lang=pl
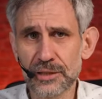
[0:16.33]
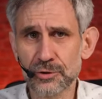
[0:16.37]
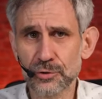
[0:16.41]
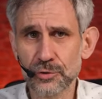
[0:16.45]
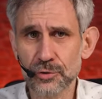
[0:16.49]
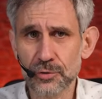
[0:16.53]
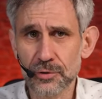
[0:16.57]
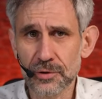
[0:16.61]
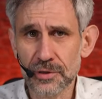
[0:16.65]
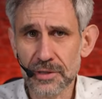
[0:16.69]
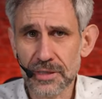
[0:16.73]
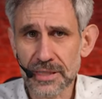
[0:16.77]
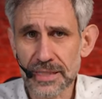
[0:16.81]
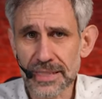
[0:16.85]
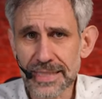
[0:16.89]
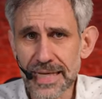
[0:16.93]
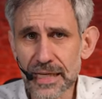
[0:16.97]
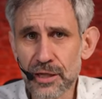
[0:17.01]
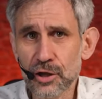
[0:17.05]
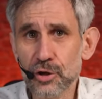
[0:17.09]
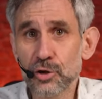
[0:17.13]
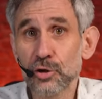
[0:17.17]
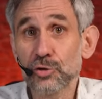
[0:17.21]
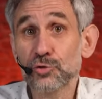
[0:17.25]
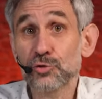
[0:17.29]
To znak
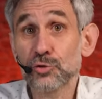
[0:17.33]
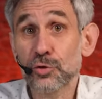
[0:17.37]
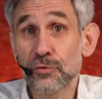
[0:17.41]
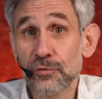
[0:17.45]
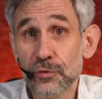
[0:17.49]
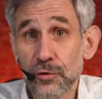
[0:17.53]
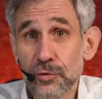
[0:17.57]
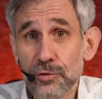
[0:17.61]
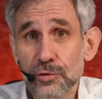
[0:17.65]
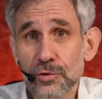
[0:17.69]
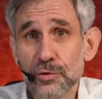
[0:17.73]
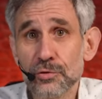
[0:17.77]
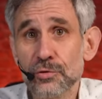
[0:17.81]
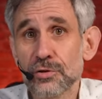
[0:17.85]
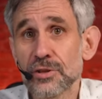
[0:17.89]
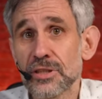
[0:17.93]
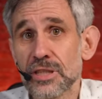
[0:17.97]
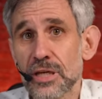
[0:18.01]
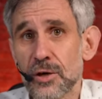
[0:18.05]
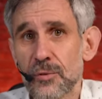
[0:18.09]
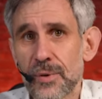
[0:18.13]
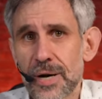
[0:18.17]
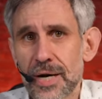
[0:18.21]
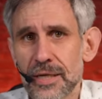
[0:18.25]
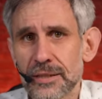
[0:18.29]
gotowości do
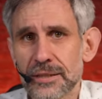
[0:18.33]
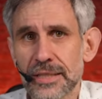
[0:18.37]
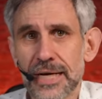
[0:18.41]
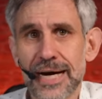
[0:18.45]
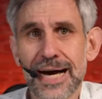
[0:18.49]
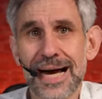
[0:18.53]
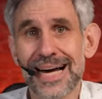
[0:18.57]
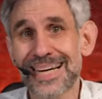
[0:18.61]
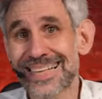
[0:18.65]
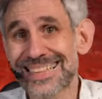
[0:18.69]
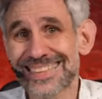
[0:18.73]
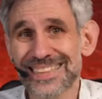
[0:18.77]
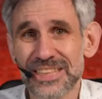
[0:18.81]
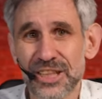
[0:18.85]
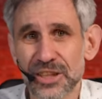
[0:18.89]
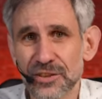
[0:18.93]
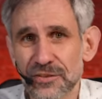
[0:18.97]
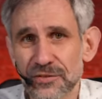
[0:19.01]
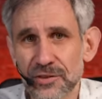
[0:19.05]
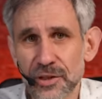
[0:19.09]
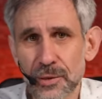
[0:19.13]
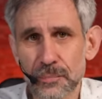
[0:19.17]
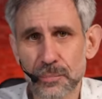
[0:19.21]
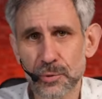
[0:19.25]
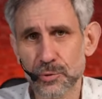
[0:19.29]
działania,
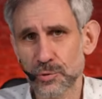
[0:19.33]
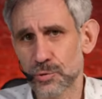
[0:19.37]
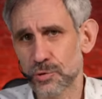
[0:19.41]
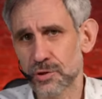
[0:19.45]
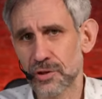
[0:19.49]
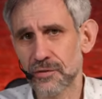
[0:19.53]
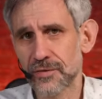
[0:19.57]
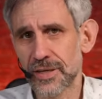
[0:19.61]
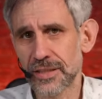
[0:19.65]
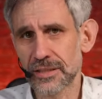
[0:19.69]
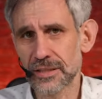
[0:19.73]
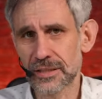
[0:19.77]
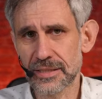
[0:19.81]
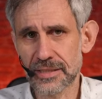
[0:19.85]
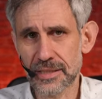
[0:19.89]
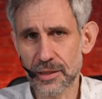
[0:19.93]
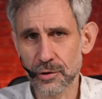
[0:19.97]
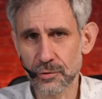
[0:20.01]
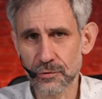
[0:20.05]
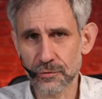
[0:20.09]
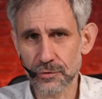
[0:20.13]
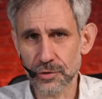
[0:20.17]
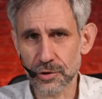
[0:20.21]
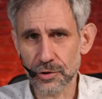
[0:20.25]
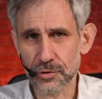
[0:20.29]
aktywne poszukiwanie
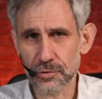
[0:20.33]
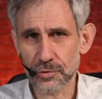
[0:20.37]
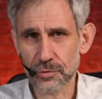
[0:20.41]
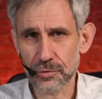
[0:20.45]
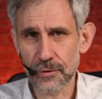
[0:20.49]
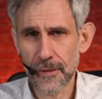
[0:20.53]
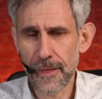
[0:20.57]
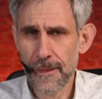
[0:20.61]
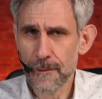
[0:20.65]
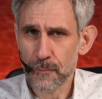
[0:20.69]
celu w życiu.